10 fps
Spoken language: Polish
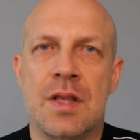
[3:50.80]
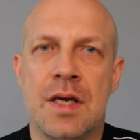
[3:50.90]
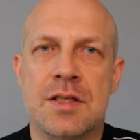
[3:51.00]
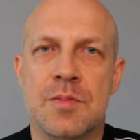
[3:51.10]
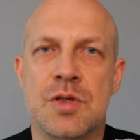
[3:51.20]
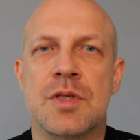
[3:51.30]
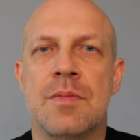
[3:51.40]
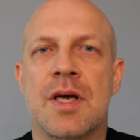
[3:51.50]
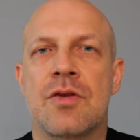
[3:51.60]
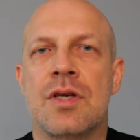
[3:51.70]
nie jestem
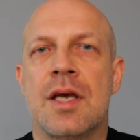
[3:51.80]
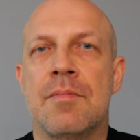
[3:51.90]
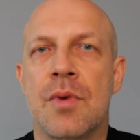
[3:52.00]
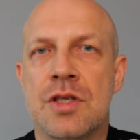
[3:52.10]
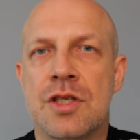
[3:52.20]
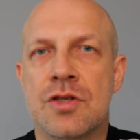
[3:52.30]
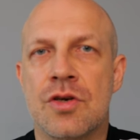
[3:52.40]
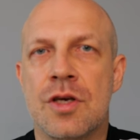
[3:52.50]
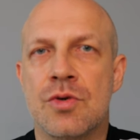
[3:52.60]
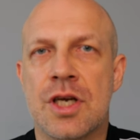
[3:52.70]
rzymskim katolikiem, moje
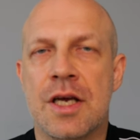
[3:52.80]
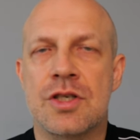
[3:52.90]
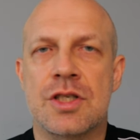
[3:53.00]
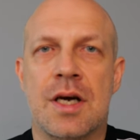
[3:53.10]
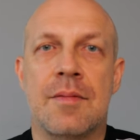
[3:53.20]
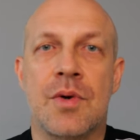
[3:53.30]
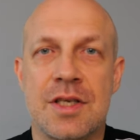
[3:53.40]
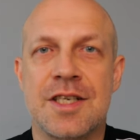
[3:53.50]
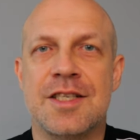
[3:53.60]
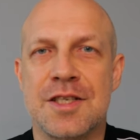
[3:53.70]
dziecko nie uczęszcza,
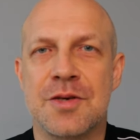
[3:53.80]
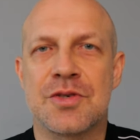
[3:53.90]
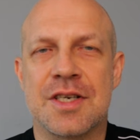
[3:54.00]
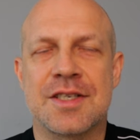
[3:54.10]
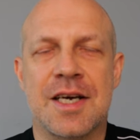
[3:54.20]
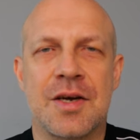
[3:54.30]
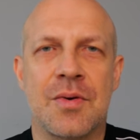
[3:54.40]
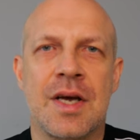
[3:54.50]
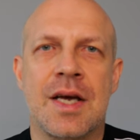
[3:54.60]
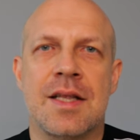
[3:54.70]
moje dzieci nie
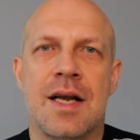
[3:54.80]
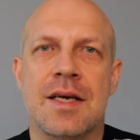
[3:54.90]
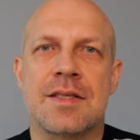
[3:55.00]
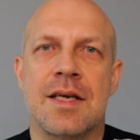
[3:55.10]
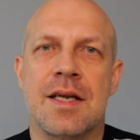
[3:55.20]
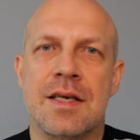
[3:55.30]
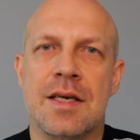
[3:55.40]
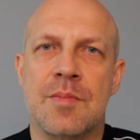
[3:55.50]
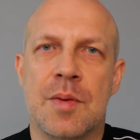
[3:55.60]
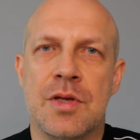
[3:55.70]
uczęszczają na lekcje
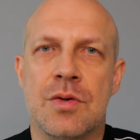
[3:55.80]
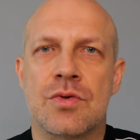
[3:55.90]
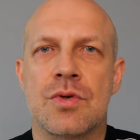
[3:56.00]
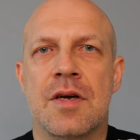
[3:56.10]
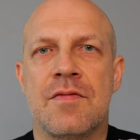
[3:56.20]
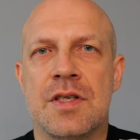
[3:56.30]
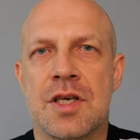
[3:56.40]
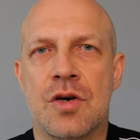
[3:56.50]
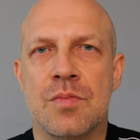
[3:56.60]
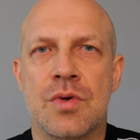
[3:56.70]
religii. Mam jedną córkę w
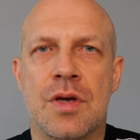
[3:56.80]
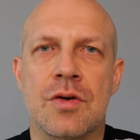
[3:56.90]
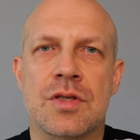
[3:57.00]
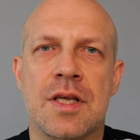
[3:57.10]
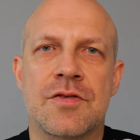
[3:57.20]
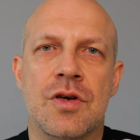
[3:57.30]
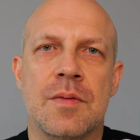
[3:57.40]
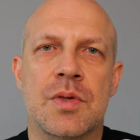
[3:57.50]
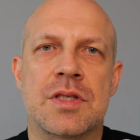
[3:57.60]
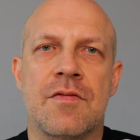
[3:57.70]
liceum, drugiego syna w
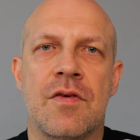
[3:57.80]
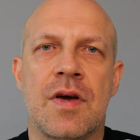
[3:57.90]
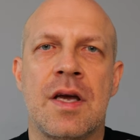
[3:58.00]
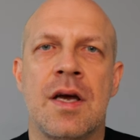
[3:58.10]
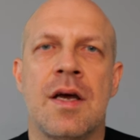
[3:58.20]
szkole podstawowej.